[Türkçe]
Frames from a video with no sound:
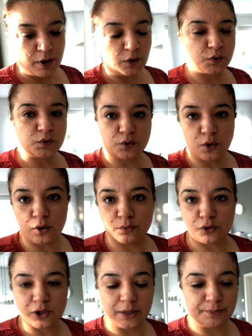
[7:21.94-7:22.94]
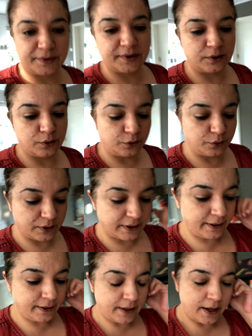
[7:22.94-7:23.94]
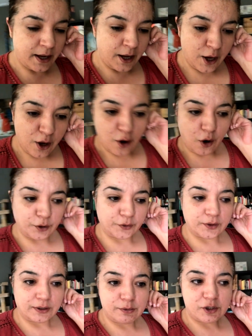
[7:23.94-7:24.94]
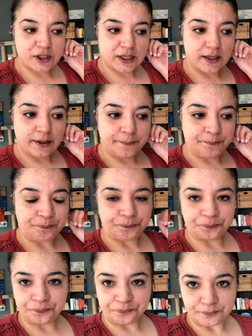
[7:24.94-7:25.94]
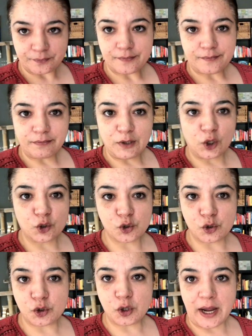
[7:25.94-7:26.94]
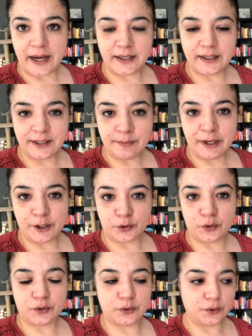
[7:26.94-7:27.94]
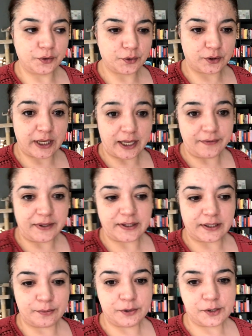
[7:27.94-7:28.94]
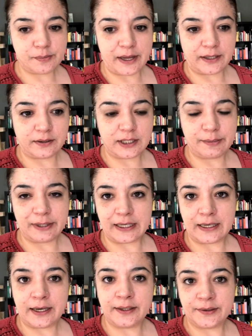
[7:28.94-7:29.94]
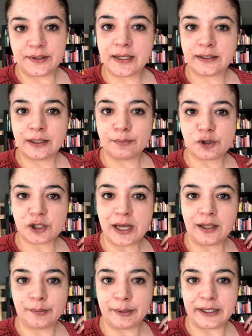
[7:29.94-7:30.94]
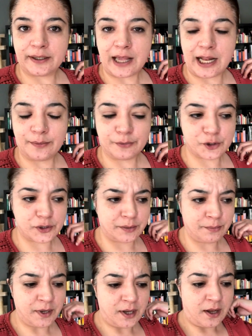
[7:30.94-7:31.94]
Makus'u görmüş kapısının önünde. Ondan sonra demiş ki şu şu aileyi mi arıyorsunuz? O da evet demiş. Ben eBay Kleinanzeigen'den bir şey almaya gelmiştim.